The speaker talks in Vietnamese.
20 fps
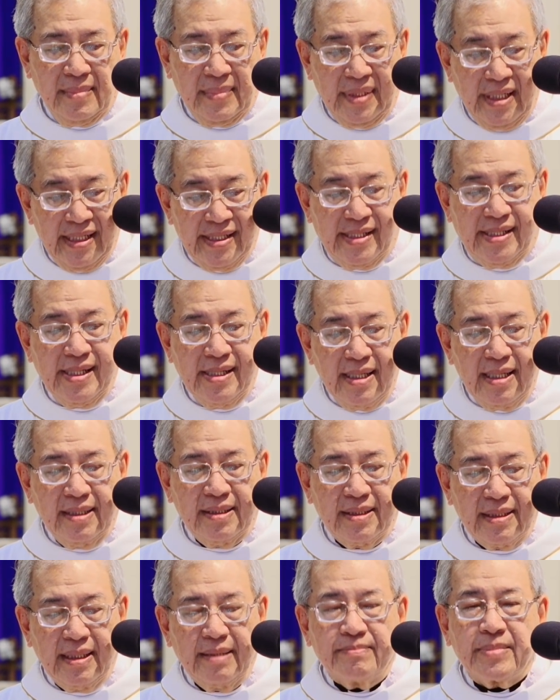là xin anh
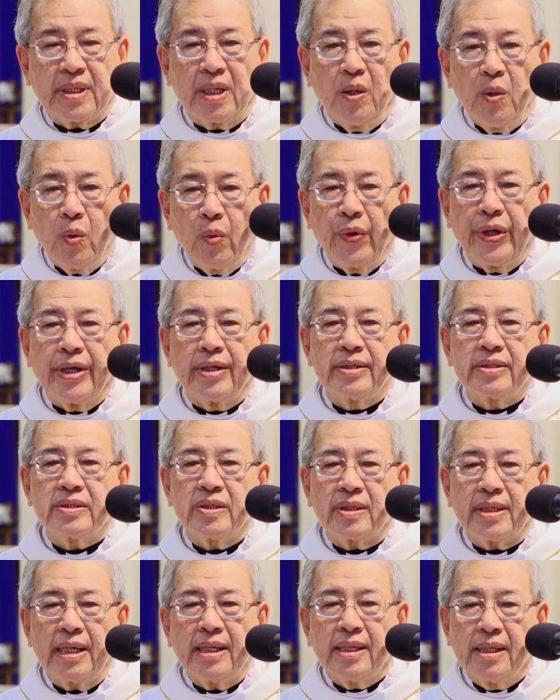chị em cầu nguyện
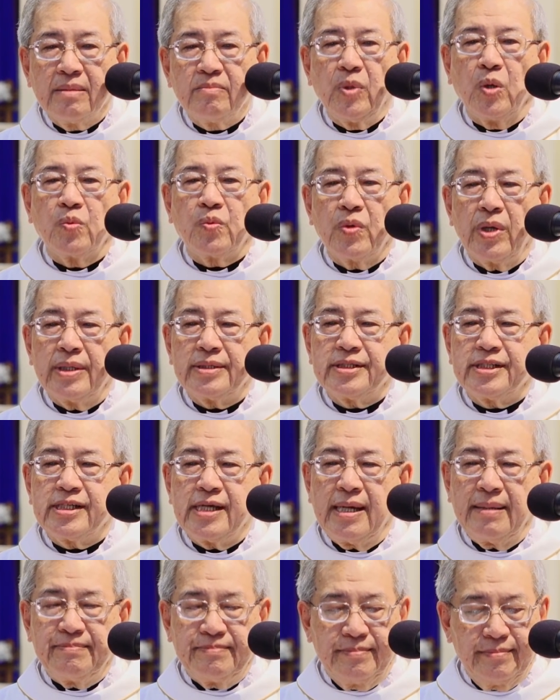cho các linh mục của anh chị
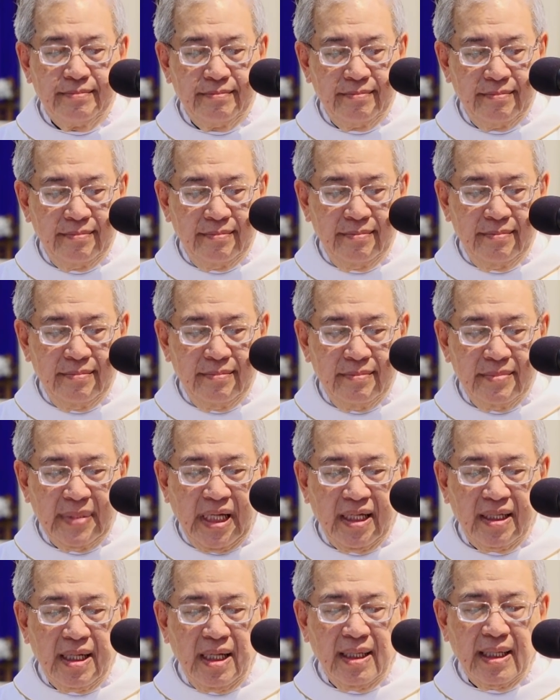em
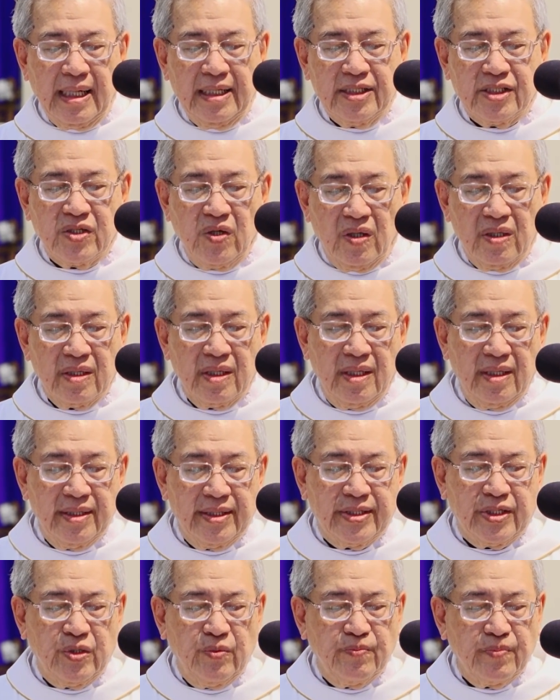để các ngài trọn đời
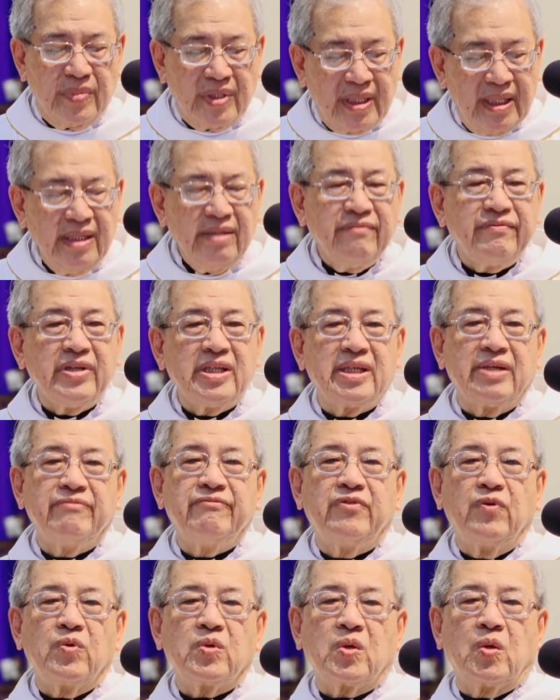trung tín với nhiệm
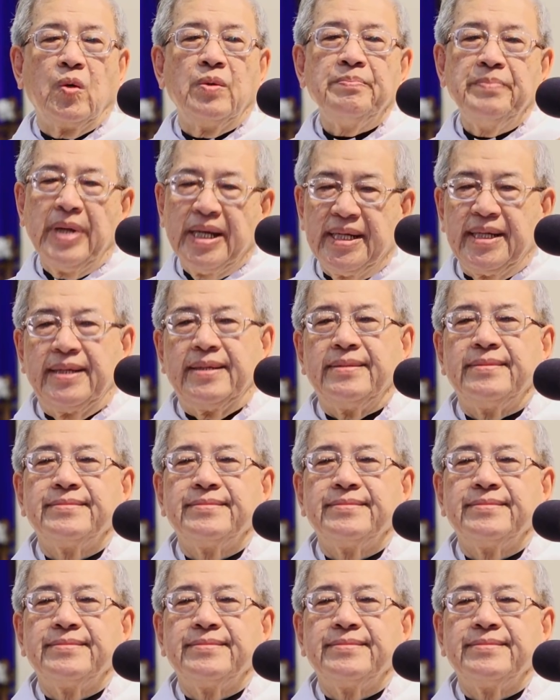vụ của mình